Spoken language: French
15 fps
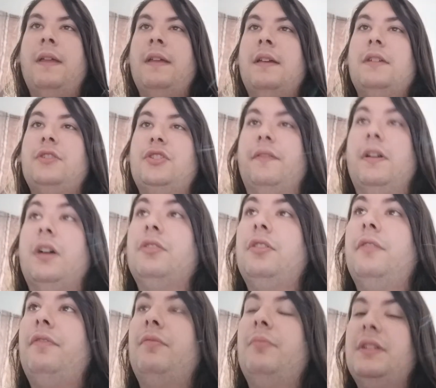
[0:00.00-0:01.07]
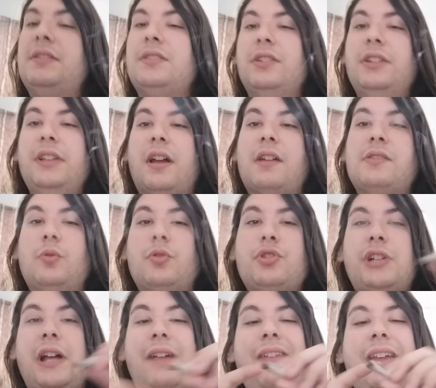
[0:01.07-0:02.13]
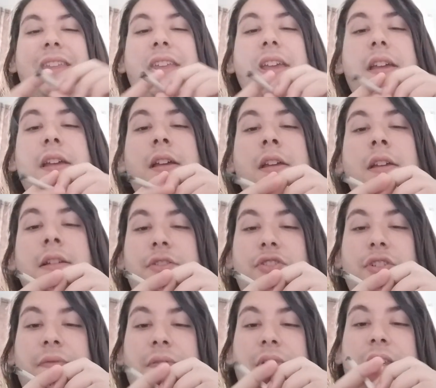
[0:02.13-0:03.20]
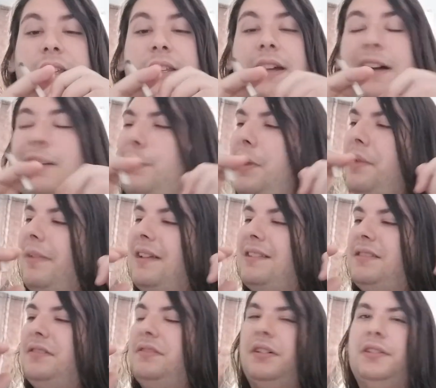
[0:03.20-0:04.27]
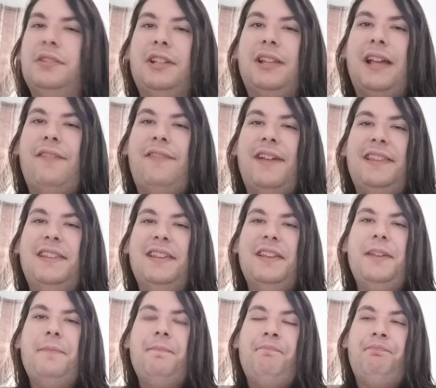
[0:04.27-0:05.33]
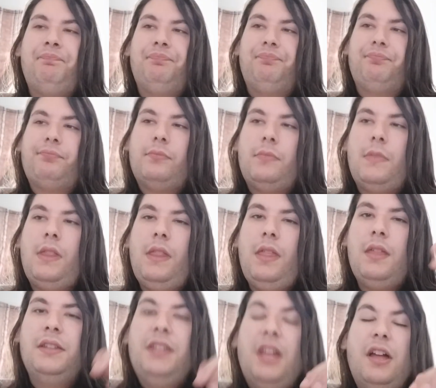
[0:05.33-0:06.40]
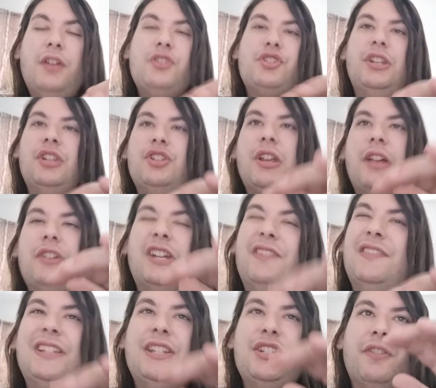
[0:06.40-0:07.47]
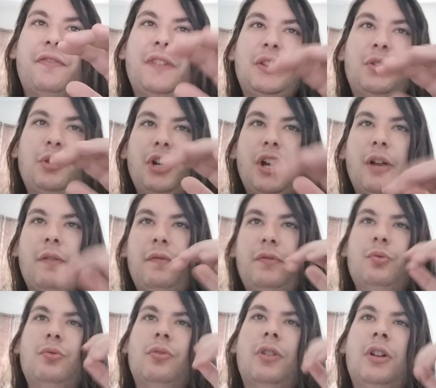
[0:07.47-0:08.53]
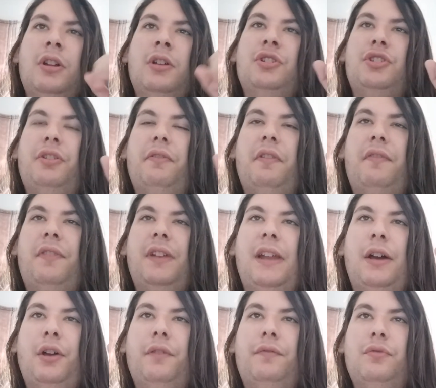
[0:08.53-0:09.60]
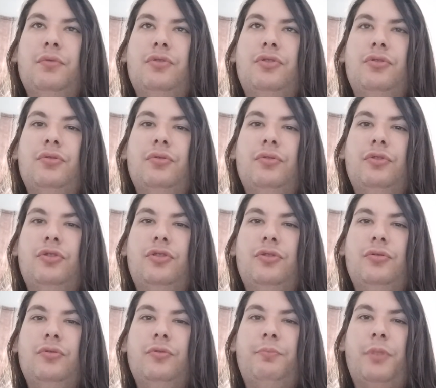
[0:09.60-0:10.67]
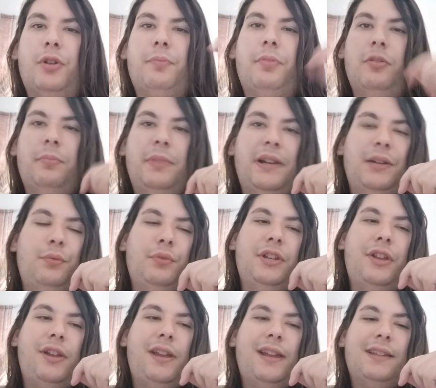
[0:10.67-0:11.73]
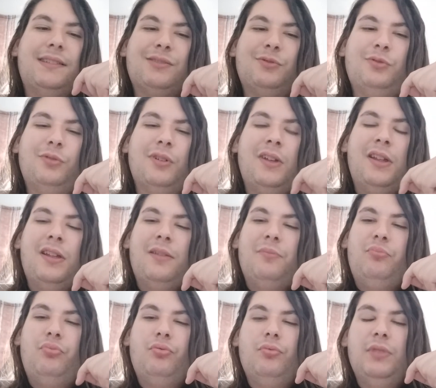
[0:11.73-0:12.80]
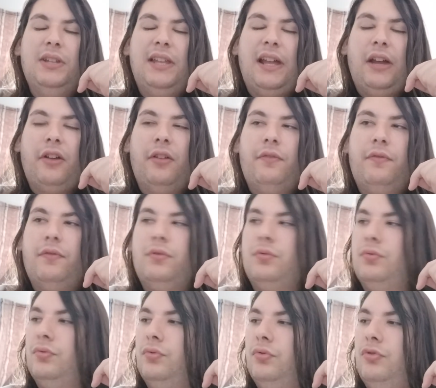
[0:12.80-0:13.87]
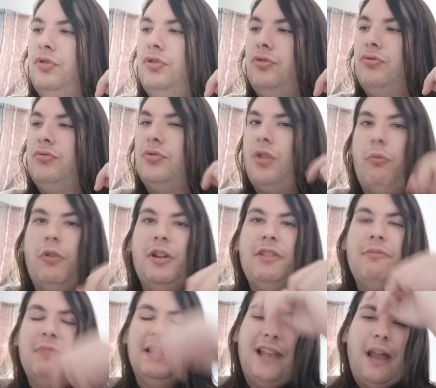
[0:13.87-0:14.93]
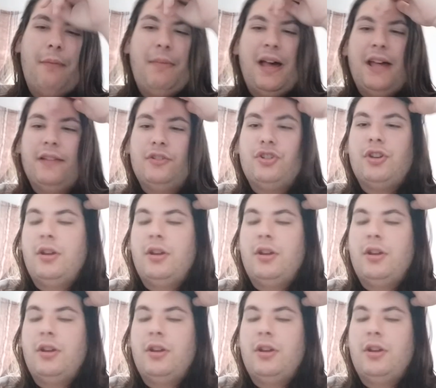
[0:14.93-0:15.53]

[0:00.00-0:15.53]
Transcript: J'avais hâte de fumer ça. Hier soir, je travaillais. J'ai fini quand même assez tard de travailler. Hier, j'avais déjà fait deux reviews. J'avais fait la review du, du Purple Berry de EXO, puis la review du 3,5 de la batch.